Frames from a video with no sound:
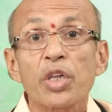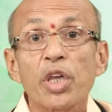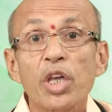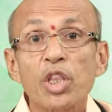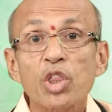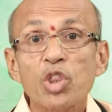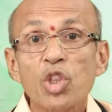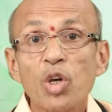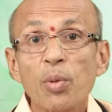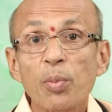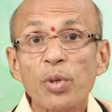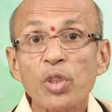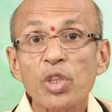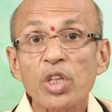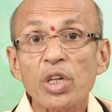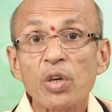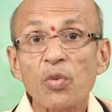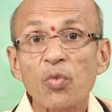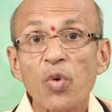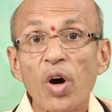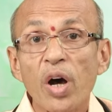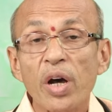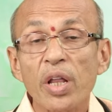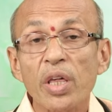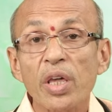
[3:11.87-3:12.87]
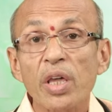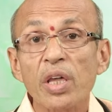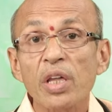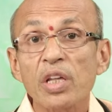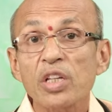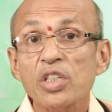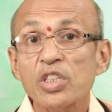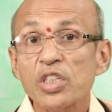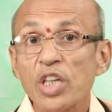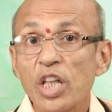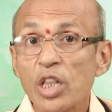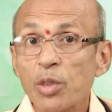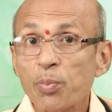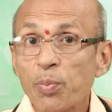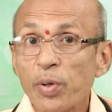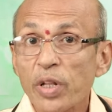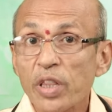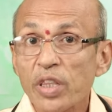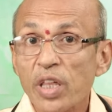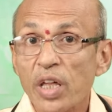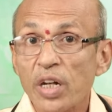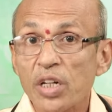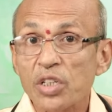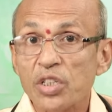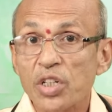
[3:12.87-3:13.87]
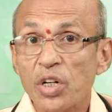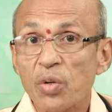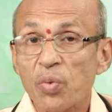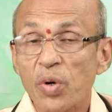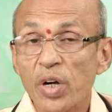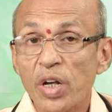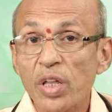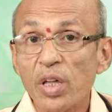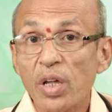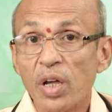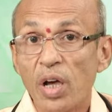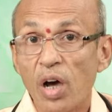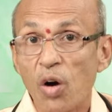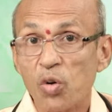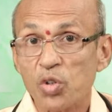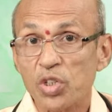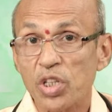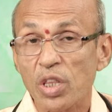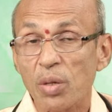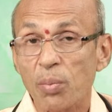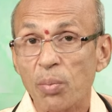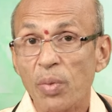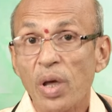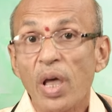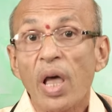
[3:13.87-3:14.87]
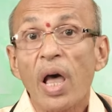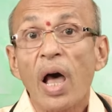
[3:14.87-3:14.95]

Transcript: ఎంతోమంది వాడి సత్ఫలితాన్ని ఇచ్చేటువంటి ఔషధం